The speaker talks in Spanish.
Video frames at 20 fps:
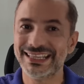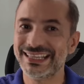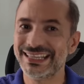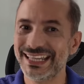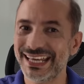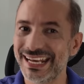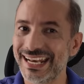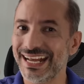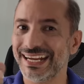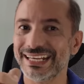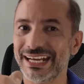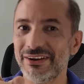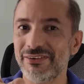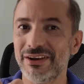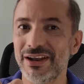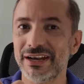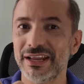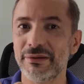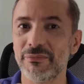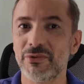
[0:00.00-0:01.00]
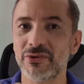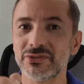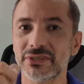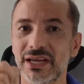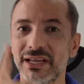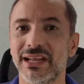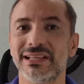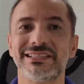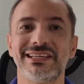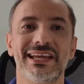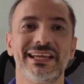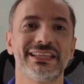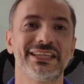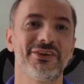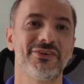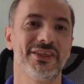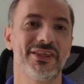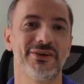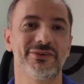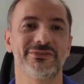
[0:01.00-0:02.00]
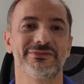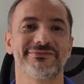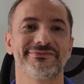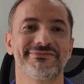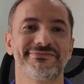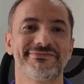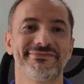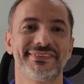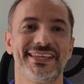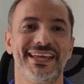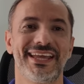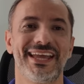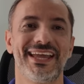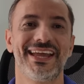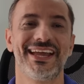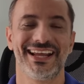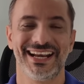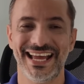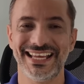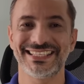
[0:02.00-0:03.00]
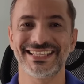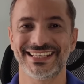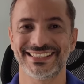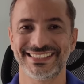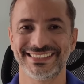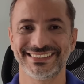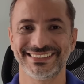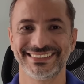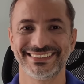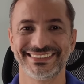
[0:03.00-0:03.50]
de la que hablaremos en el siguiente video. Gracias.